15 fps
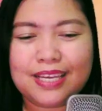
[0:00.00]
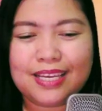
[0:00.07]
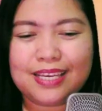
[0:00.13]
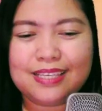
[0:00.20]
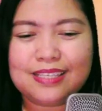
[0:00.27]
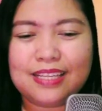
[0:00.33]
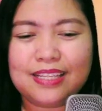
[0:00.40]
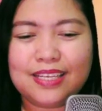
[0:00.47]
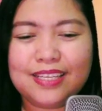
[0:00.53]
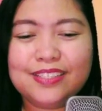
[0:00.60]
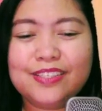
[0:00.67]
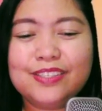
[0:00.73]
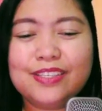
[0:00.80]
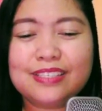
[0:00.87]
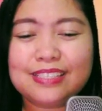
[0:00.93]
is an
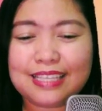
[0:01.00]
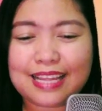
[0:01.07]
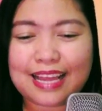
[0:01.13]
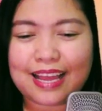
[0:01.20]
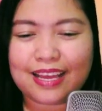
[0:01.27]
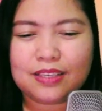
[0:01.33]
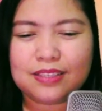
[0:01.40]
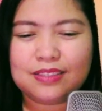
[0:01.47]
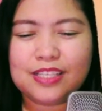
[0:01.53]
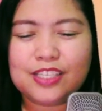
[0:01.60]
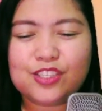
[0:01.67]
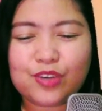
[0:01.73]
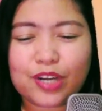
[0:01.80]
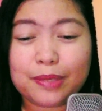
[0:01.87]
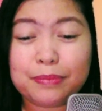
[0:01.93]
internet slang
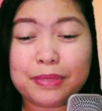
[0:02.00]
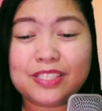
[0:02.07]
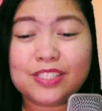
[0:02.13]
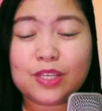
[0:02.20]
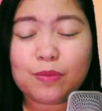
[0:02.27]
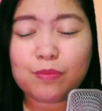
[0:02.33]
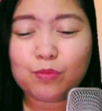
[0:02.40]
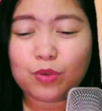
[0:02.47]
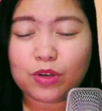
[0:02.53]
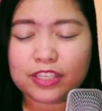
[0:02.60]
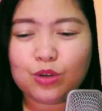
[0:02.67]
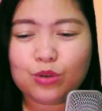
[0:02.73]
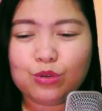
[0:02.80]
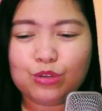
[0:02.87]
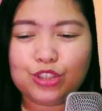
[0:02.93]
describing
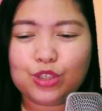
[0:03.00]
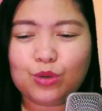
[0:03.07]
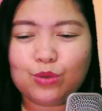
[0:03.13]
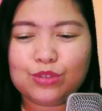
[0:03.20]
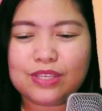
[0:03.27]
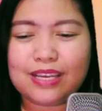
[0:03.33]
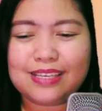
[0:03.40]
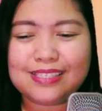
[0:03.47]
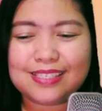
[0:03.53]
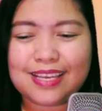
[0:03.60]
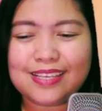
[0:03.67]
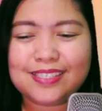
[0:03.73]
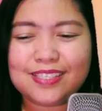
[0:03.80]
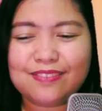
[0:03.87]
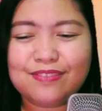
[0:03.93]
someone who shows
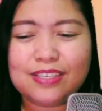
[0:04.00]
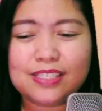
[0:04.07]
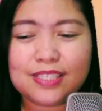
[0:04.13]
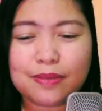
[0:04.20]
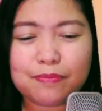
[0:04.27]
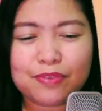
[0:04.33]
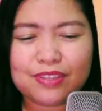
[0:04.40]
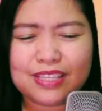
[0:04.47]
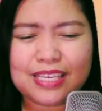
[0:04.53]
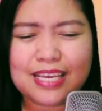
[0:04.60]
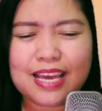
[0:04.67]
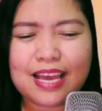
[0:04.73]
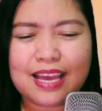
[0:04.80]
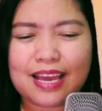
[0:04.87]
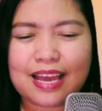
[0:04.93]
excessive
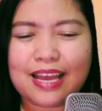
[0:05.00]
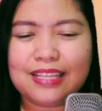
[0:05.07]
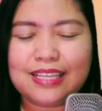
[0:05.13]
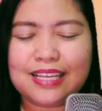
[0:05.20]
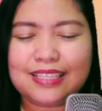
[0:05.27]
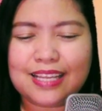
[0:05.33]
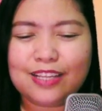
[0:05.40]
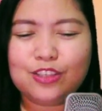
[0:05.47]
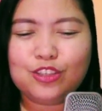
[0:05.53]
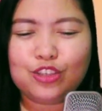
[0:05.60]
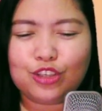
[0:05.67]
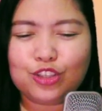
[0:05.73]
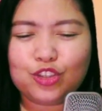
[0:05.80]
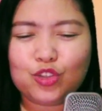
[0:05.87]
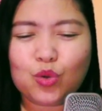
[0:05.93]
sympathy and
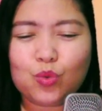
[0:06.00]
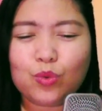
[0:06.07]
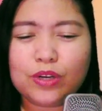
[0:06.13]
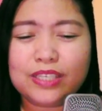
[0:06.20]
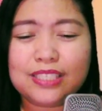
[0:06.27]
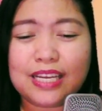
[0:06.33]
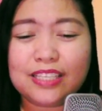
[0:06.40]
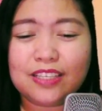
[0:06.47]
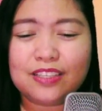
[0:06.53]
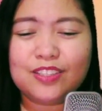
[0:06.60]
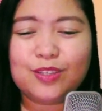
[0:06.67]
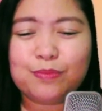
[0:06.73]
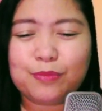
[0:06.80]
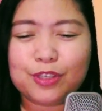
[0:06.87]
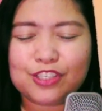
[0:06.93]
attention toward
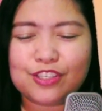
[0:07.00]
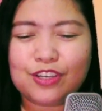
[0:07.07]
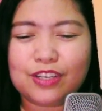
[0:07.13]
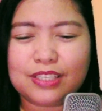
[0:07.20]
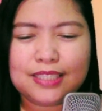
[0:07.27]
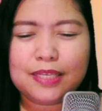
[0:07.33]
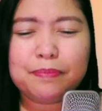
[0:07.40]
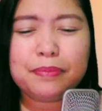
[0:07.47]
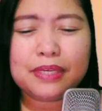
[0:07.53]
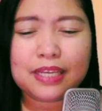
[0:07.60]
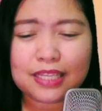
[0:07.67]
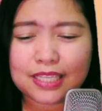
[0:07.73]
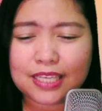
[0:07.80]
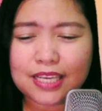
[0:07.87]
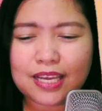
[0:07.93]
another person.
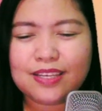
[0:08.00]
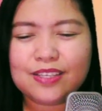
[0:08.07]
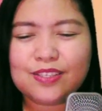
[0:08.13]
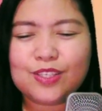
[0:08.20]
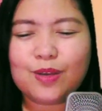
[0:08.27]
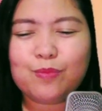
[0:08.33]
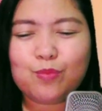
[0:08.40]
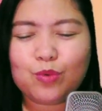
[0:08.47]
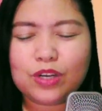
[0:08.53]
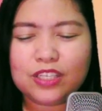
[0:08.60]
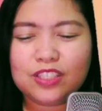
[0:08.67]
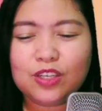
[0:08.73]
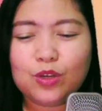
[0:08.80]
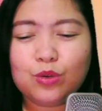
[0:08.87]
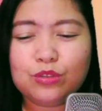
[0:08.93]
Typically,
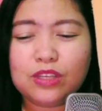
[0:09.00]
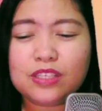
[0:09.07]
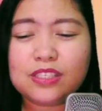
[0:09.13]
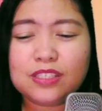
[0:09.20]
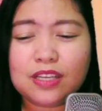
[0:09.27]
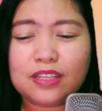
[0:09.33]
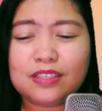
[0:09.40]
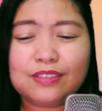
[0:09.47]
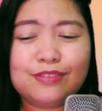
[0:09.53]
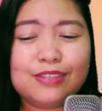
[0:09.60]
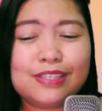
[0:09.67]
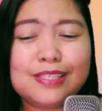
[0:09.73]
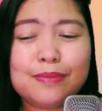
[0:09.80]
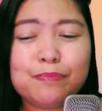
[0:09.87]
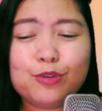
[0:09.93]
someone who does not
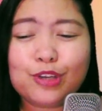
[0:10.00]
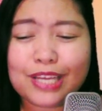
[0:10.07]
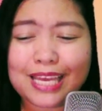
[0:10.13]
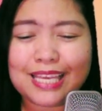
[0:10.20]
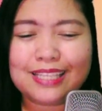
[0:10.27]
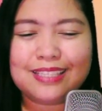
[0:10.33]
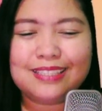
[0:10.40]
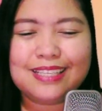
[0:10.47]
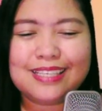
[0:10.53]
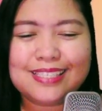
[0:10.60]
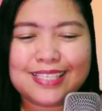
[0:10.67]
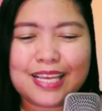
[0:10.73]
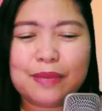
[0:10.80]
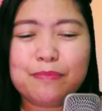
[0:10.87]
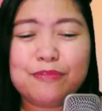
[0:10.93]
reciprocate the
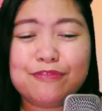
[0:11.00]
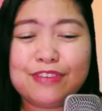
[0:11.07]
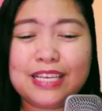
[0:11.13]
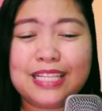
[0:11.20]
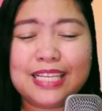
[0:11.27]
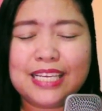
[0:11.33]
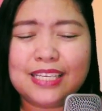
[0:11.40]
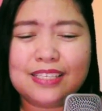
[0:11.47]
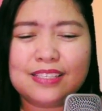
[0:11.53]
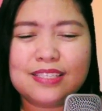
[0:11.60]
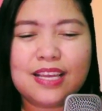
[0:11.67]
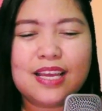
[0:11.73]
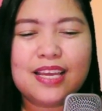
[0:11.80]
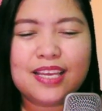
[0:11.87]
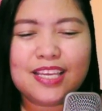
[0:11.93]
same feelings
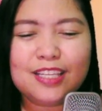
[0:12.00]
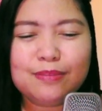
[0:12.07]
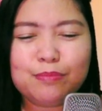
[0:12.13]
in